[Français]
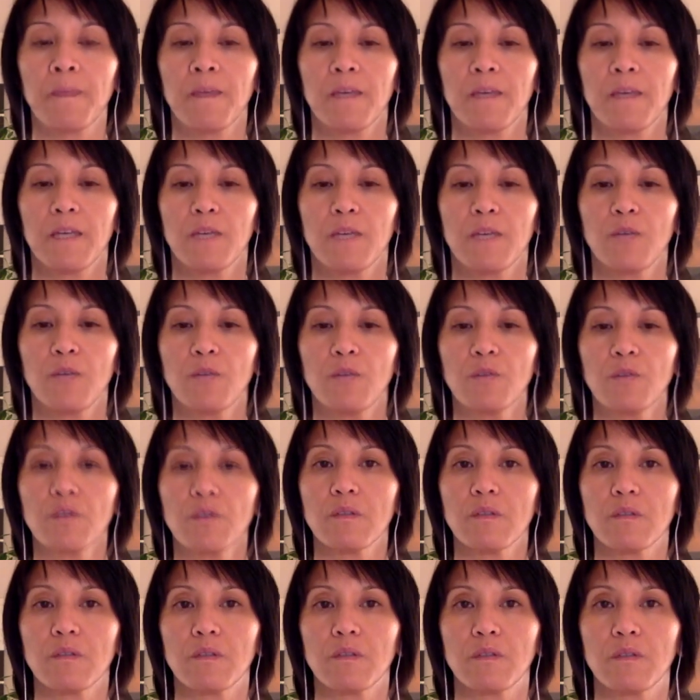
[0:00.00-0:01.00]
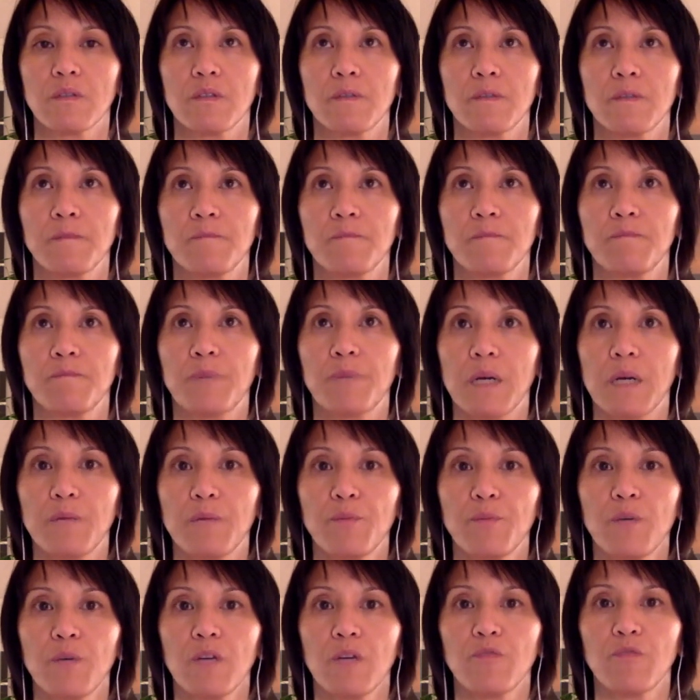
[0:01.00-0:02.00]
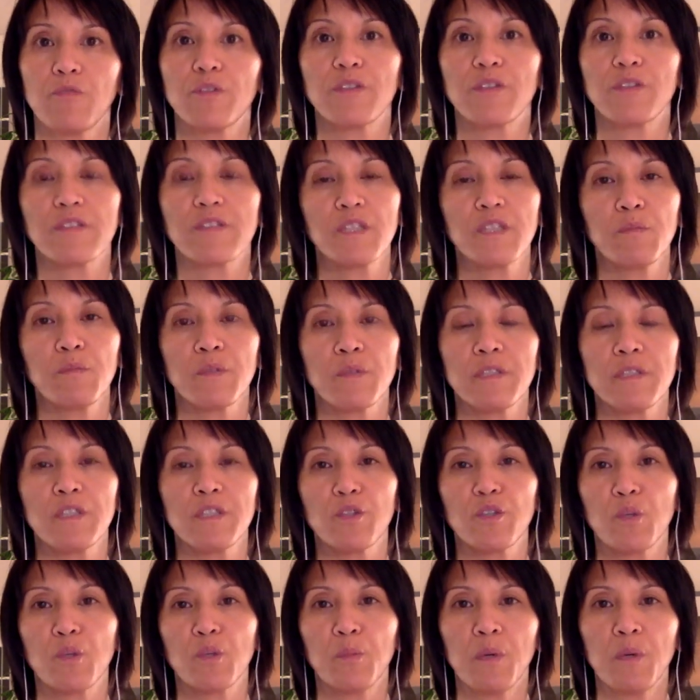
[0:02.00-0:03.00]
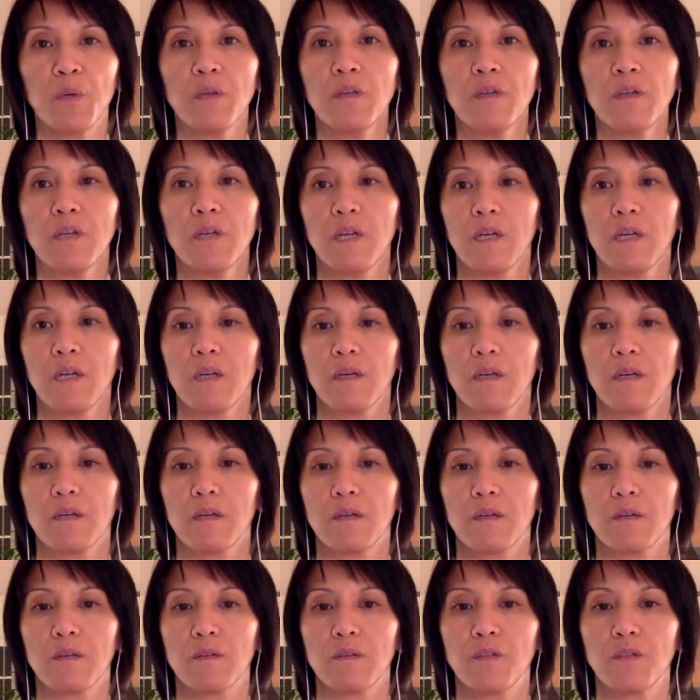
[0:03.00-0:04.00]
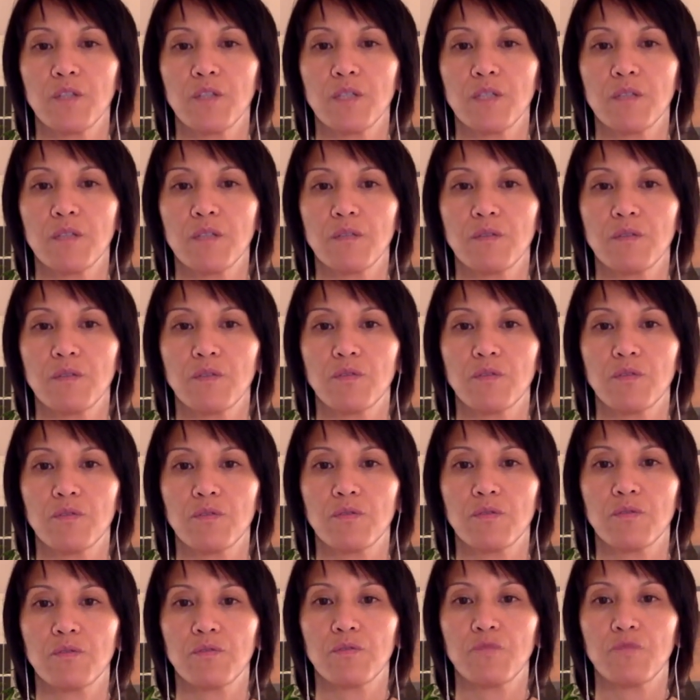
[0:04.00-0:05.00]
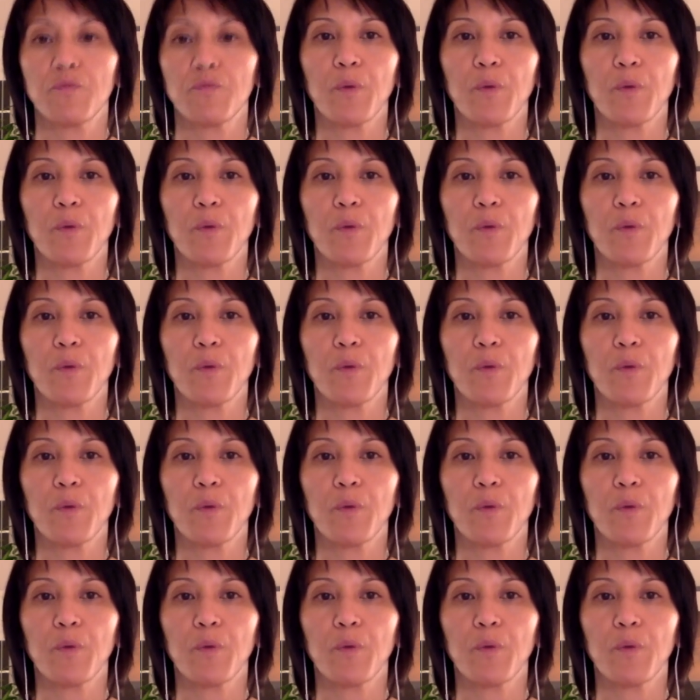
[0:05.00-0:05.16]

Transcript: Et donc, euh, par rapport à votre sentiment d'isolement, euh, je, vous